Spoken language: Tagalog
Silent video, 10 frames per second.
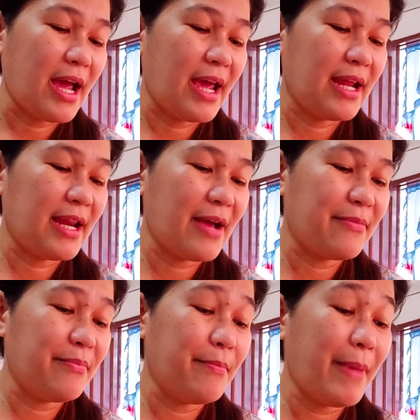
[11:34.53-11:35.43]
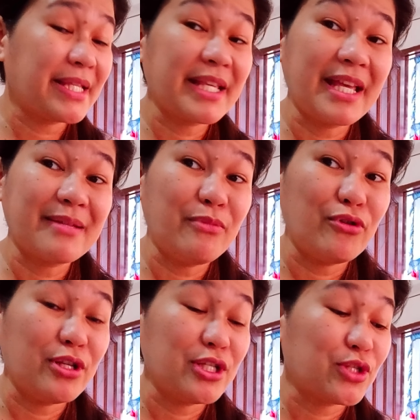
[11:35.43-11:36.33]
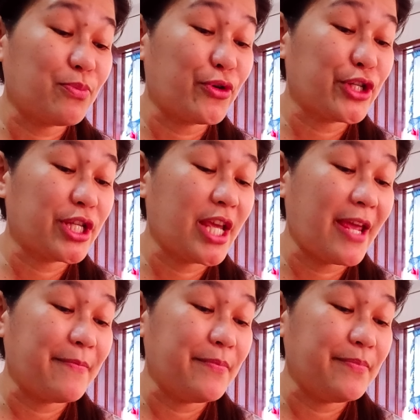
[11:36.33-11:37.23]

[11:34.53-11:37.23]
I love basketball sport game.